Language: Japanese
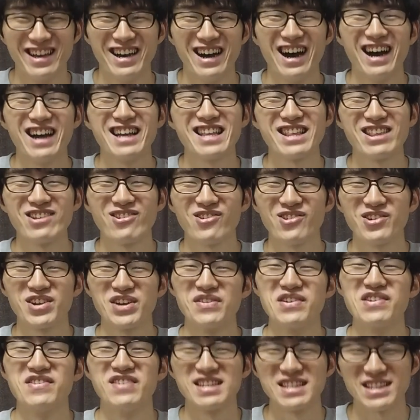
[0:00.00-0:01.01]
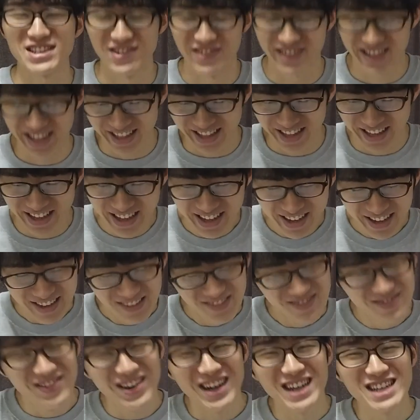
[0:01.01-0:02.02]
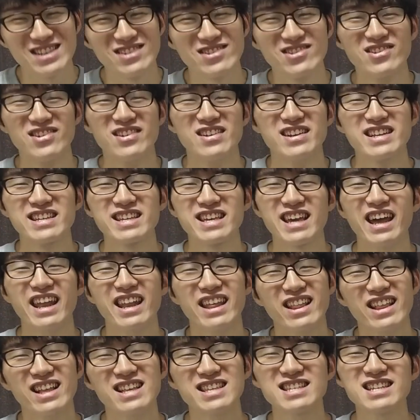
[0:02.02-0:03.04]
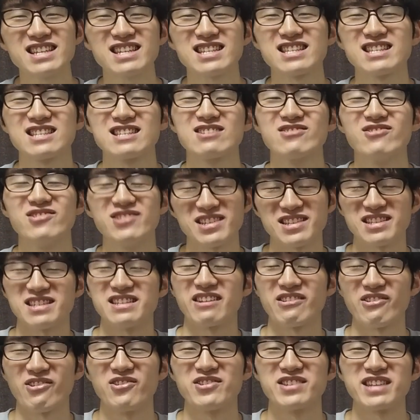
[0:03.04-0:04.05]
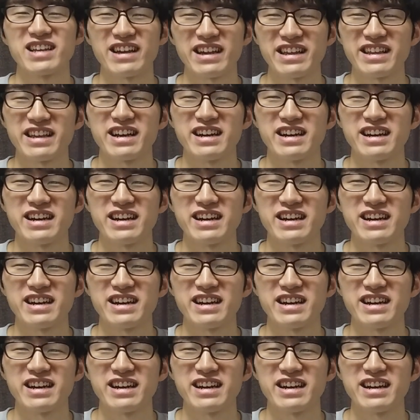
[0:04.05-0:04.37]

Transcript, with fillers: 相手の声読めますよみたいなまあそのキャラ立ちがすごいっすね、この作品に